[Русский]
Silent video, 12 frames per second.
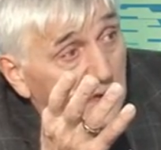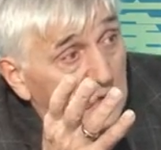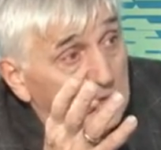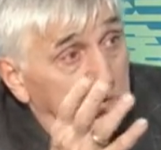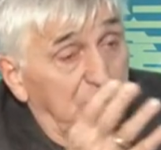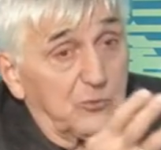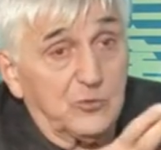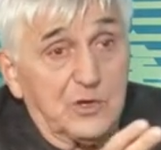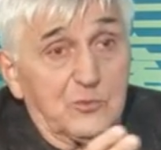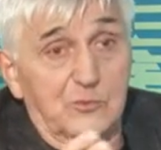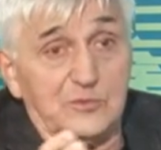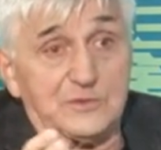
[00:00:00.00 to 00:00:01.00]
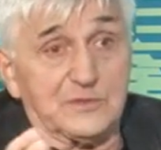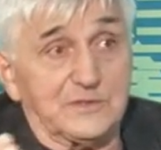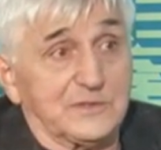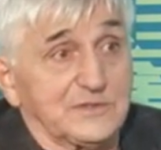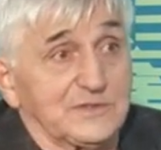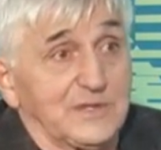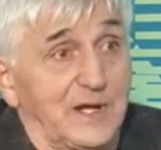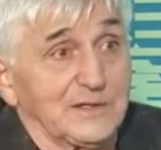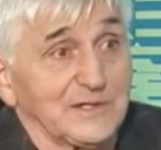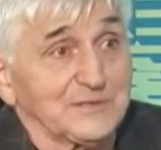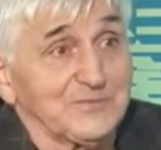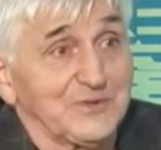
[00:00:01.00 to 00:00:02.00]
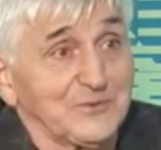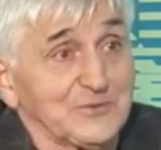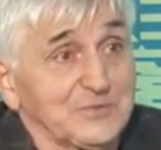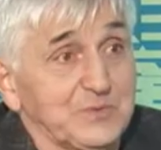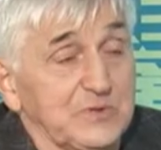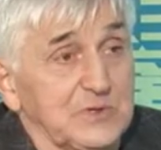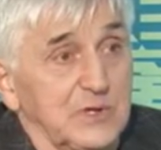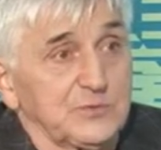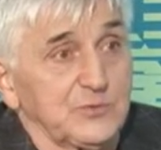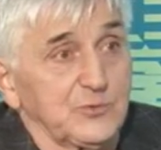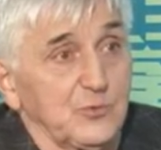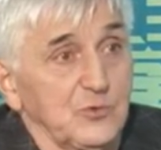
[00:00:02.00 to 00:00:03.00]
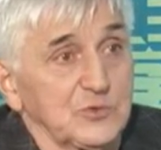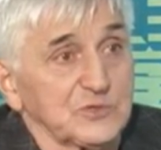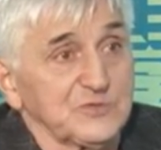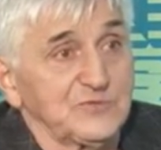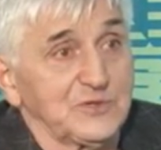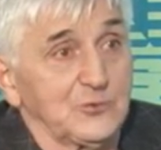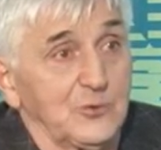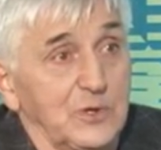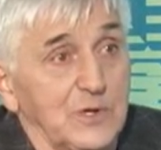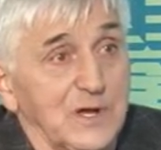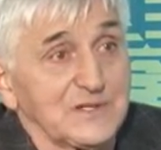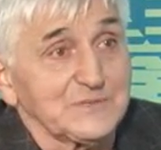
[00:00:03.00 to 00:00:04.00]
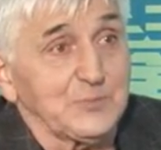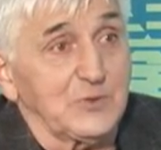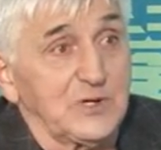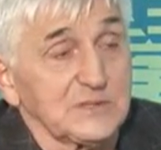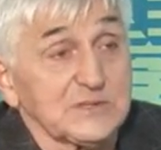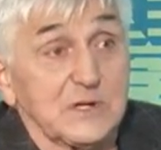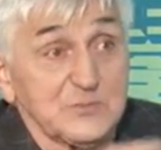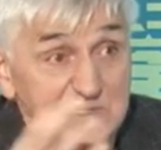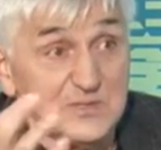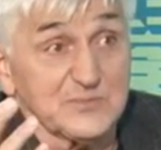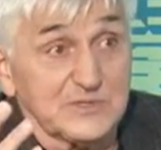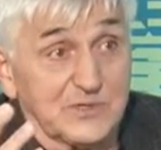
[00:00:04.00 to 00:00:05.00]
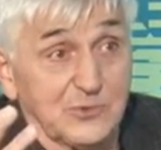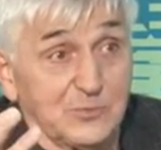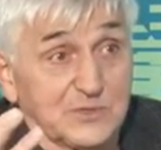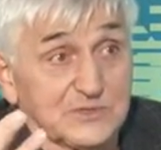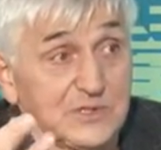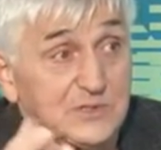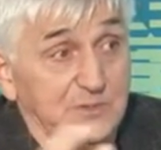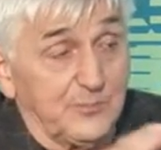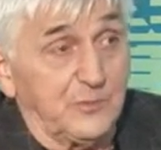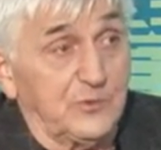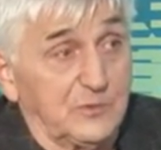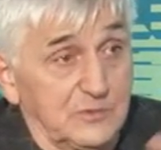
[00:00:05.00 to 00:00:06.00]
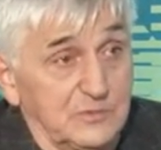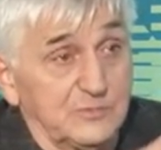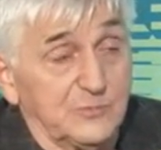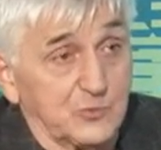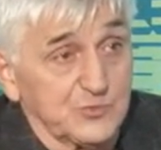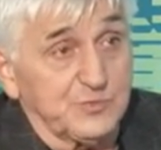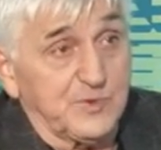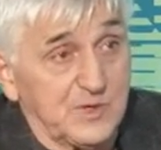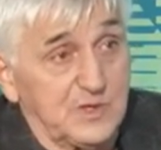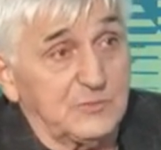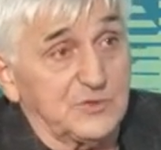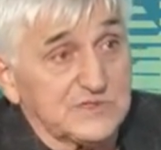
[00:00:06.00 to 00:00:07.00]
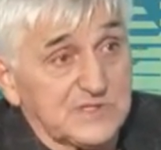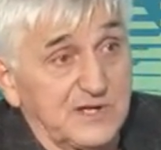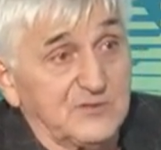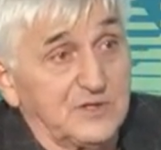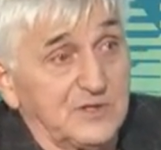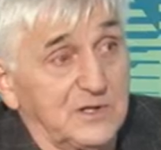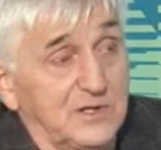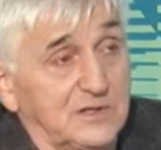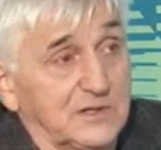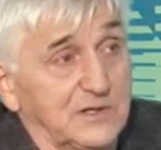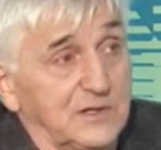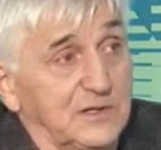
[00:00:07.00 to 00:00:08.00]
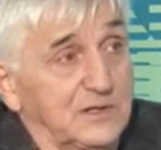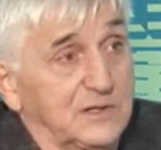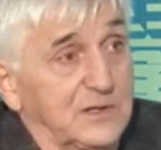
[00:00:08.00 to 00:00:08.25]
Я у какого-то театра смотрю спектакль, вот, вот Швыдко, я испугался. А мы с ним знакомы, кстати, по дружбе угу. Гельман, Савина и так далее, эта